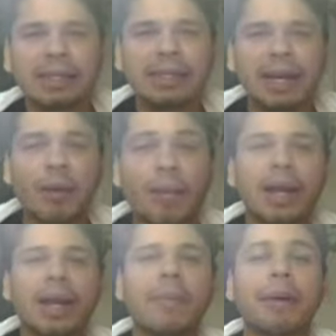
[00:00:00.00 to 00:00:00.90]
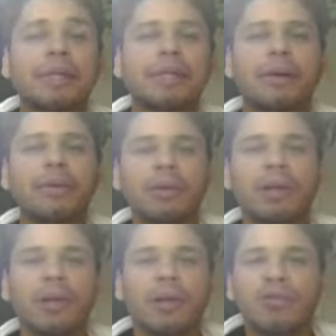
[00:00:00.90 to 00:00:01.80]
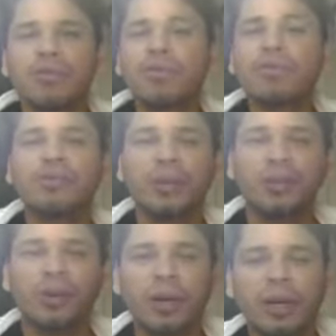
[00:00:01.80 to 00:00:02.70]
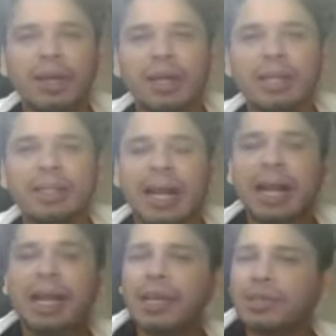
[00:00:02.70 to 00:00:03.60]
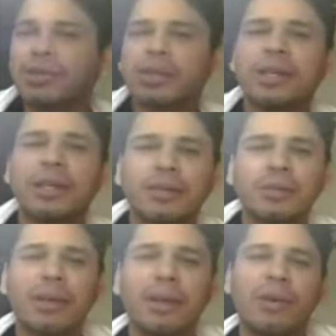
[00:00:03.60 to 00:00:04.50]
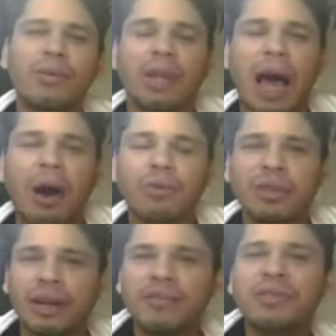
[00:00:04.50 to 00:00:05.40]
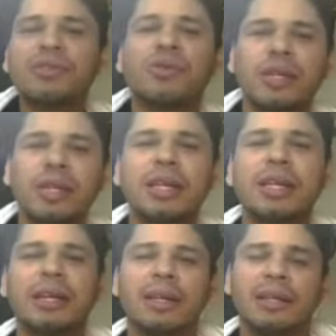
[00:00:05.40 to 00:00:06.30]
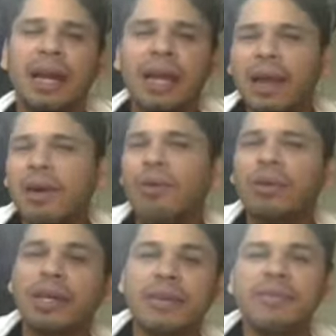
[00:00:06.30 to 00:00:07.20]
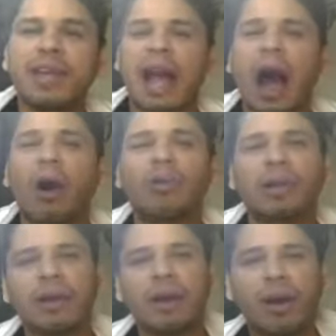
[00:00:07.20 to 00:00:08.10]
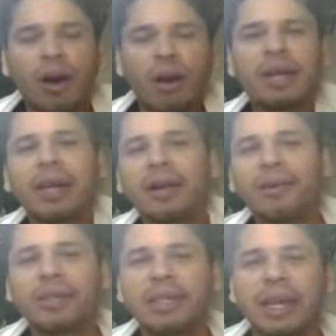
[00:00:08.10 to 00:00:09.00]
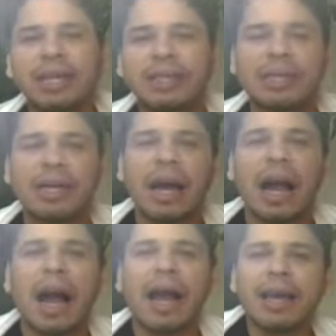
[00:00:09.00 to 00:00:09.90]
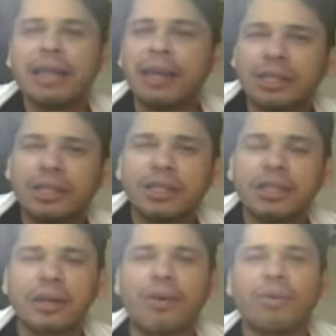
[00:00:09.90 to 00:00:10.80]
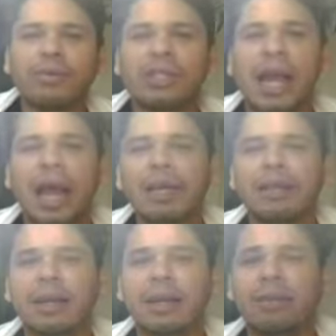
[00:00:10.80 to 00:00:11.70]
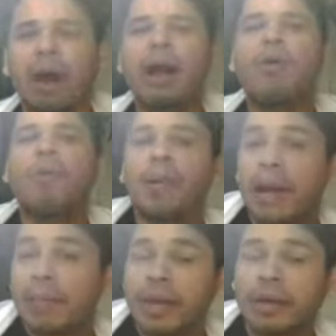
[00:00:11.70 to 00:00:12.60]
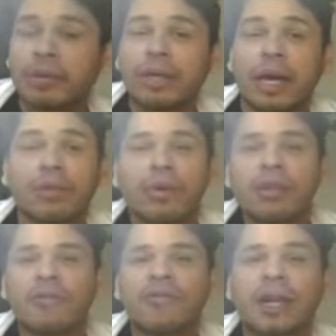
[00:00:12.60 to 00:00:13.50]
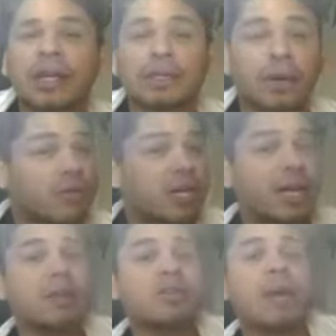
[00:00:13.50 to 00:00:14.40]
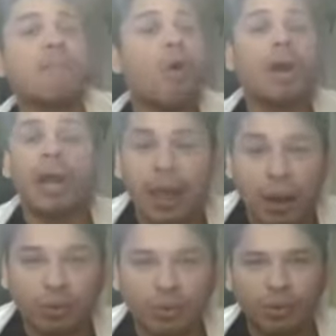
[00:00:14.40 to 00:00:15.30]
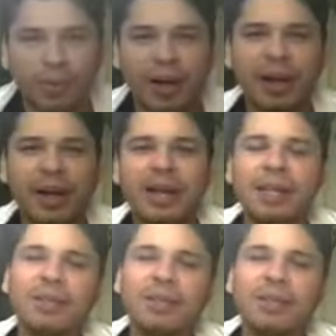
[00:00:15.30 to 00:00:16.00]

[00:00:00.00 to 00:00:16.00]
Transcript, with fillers: Essa daí é uma reclamação de um consumidor que está questionando o laudo e a vistoria daquela conta que vem alta. Olha o que, que acontece. A Energisa consegue ter o acompanhamento e a notificação de quem já morreu, turma.